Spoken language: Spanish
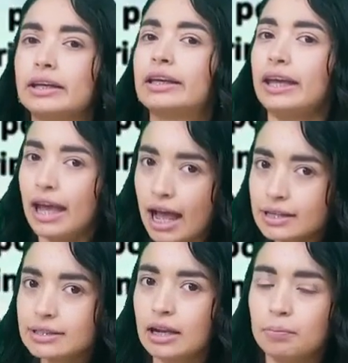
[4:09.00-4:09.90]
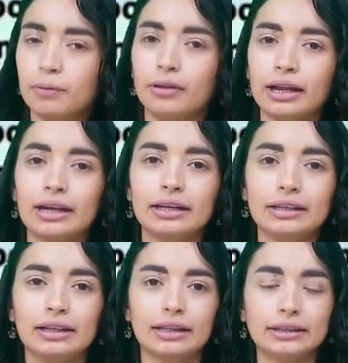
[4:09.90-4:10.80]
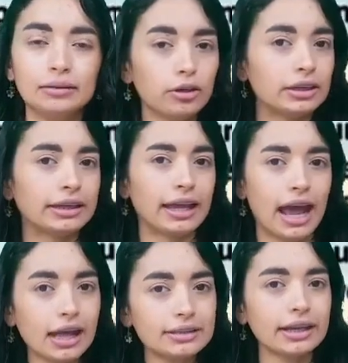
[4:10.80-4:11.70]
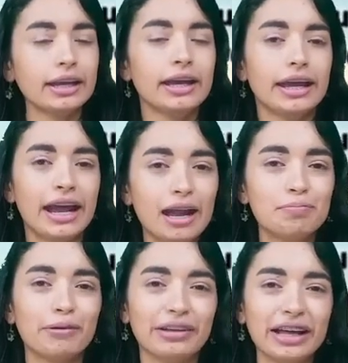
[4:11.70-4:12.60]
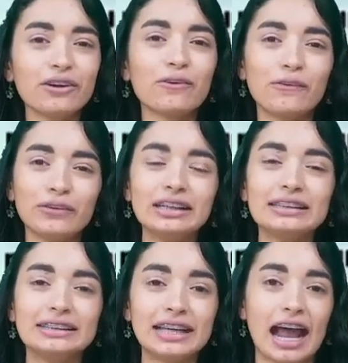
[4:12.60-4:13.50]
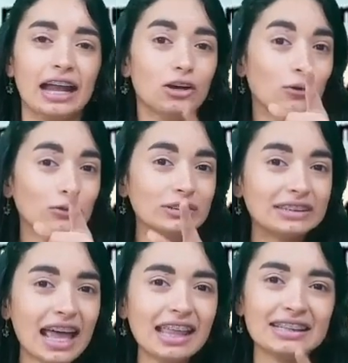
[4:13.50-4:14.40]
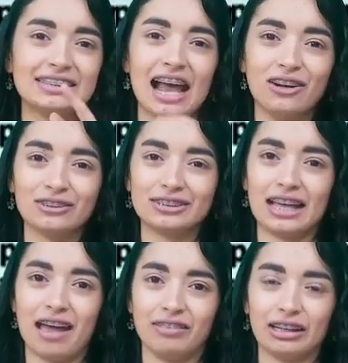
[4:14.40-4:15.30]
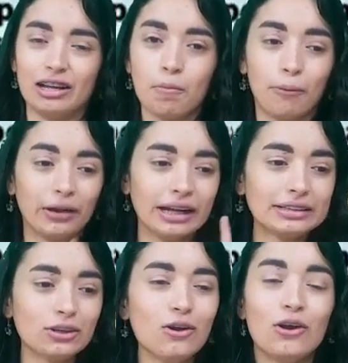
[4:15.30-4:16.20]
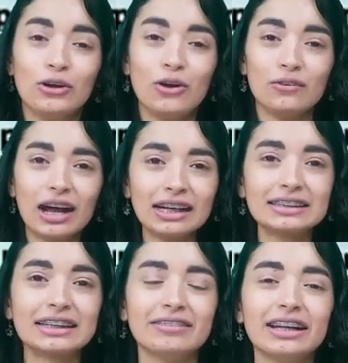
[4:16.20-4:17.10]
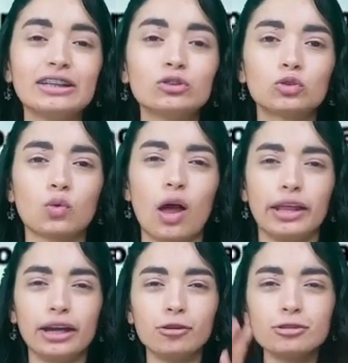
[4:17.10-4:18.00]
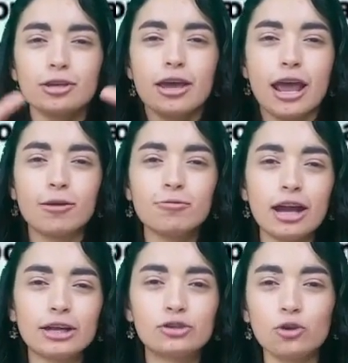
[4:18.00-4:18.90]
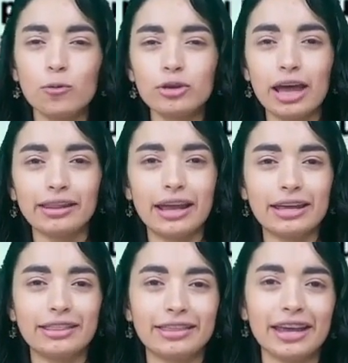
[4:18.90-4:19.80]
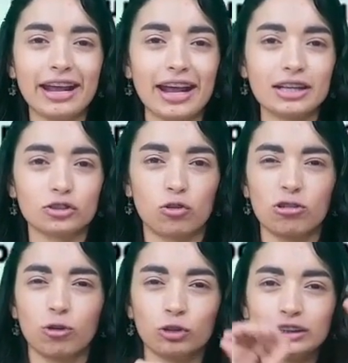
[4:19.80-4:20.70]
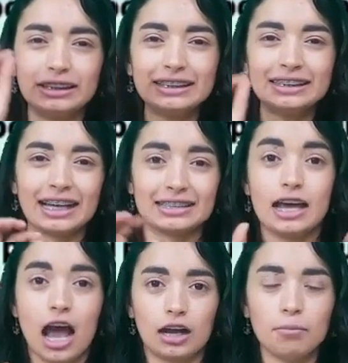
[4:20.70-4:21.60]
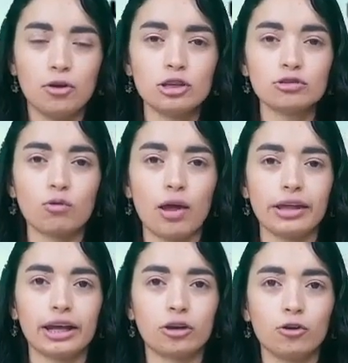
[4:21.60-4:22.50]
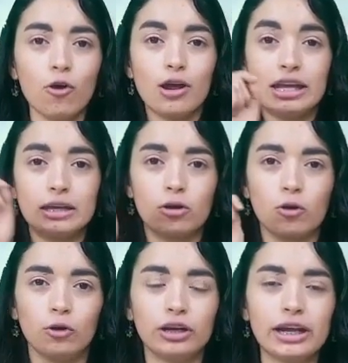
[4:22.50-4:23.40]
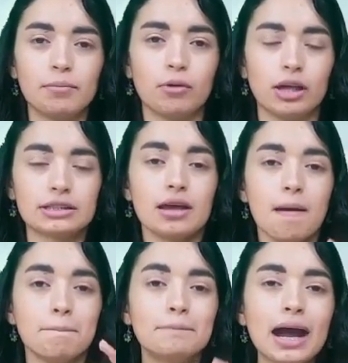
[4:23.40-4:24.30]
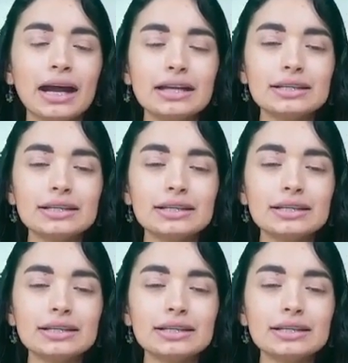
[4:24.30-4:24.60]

¿Qué hace el Poder Legislativo y qué hace el Poder Judicial? Ustedes ya lo saben. Por eso lo van a escribir en sus cuadernos en una lluvia de ideas con gotitas. Hagámoslo en su cuaderno y coloreémoslas. Van a